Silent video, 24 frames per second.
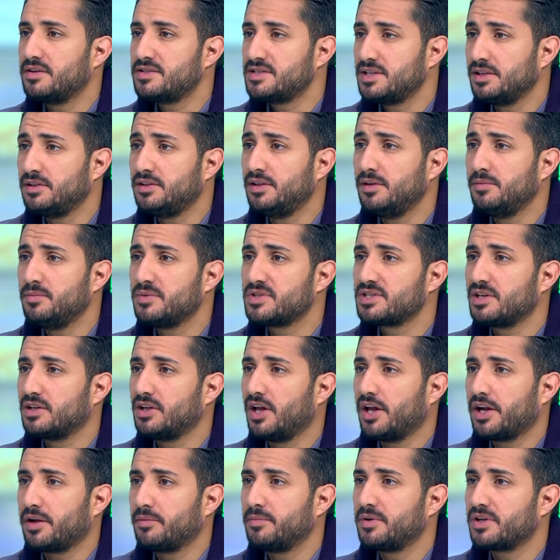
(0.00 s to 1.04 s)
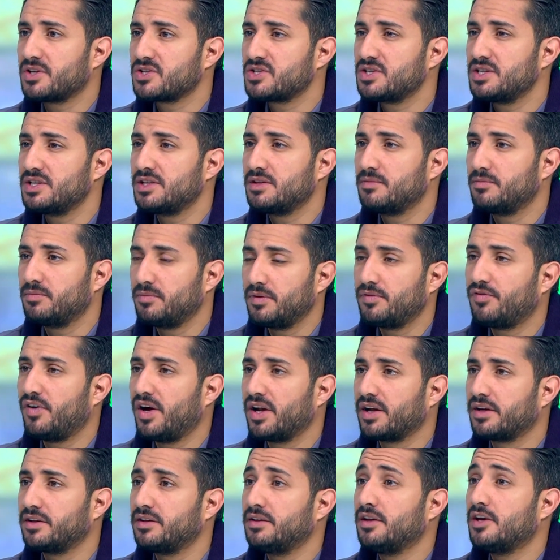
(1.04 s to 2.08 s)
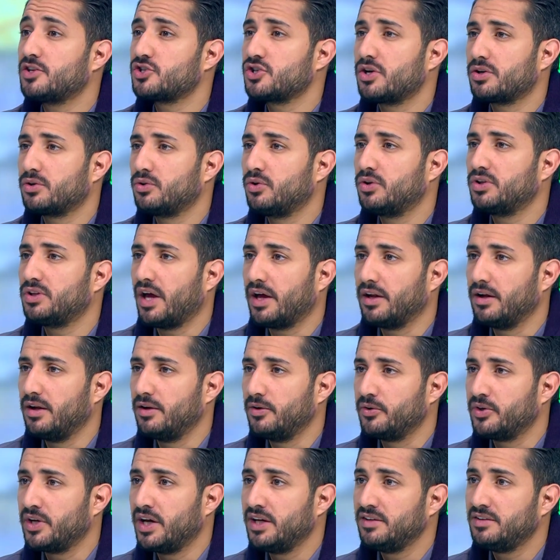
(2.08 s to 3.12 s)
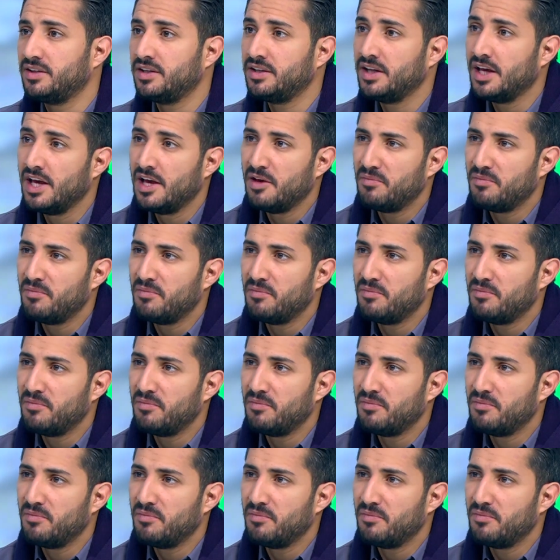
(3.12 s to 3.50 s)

سيتي بالصداره برصيد بفارق 12 نقطه عن اليونايتد